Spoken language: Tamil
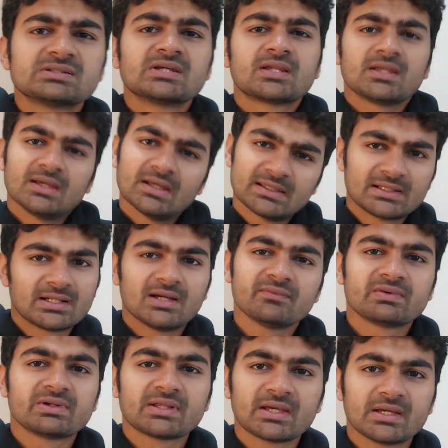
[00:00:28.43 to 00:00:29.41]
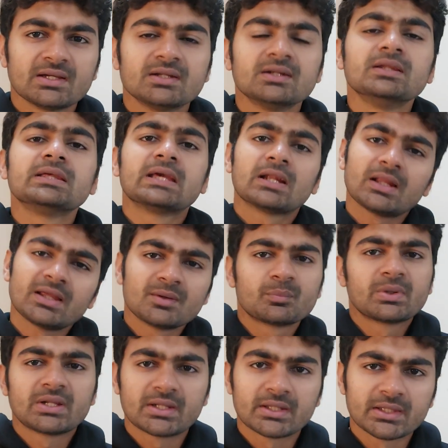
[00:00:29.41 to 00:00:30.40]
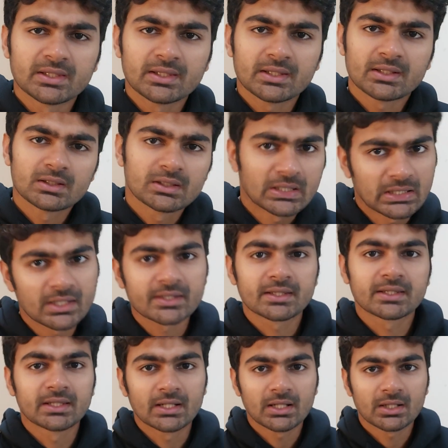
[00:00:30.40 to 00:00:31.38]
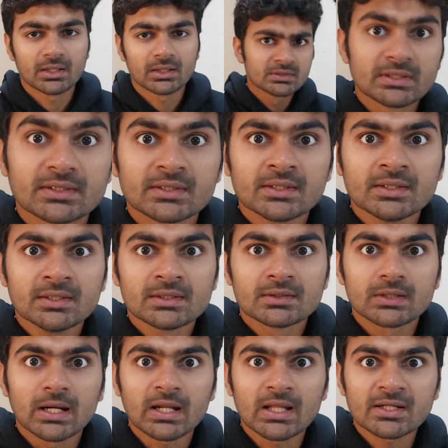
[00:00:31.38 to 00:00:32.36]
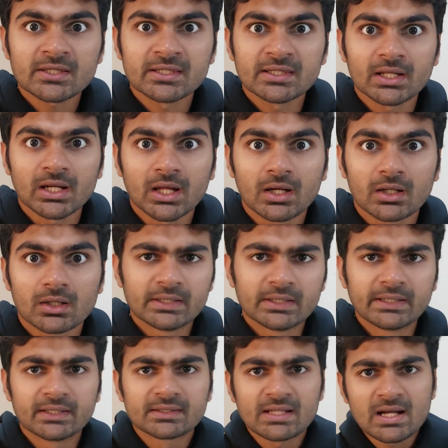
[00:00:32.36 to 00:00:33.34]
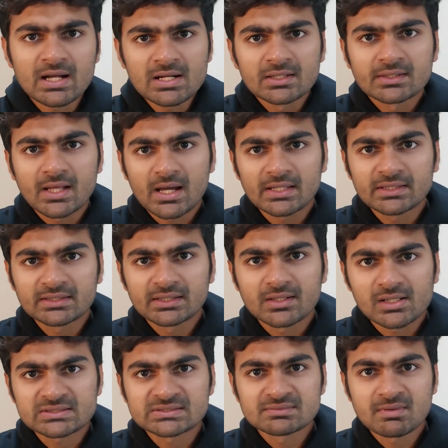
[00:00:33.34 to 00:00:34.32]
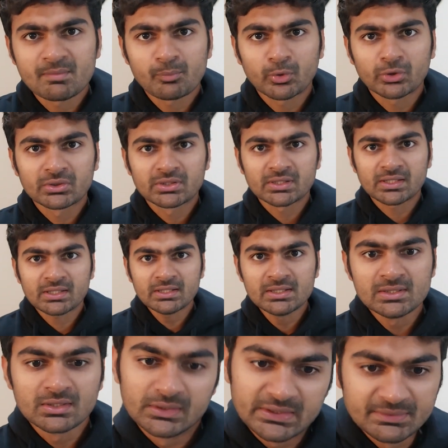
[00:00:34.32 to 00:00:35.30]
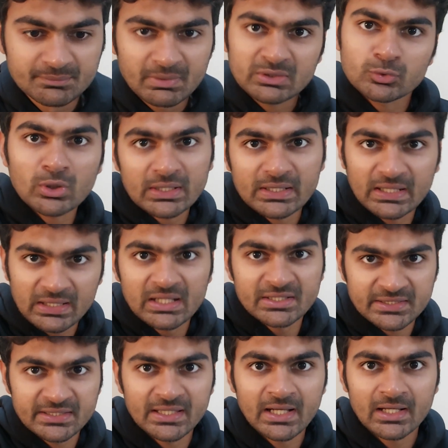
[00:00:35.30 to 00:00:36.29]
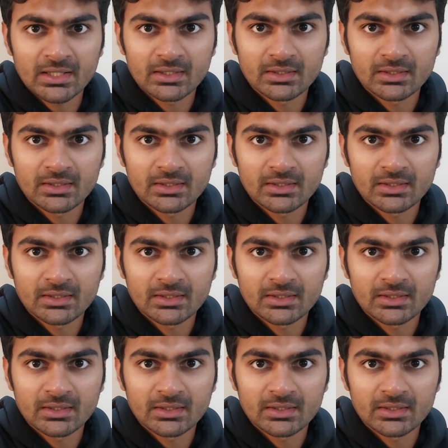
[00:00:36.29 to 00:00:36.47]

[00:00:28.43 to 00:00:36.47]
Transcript: சரி அதெல்லாம் விடுங்க நீங்கள்லாம் எப்படி இருக்கீங்க நல்லா இருக்கீங்களா எது நல்லா இருக்கீங்களா ஏண்டா நான் இங்கே நாசமாக போயிட்டு இருக்கேன் நீ மட்டும் அங்கே நல்லா இருக்கியா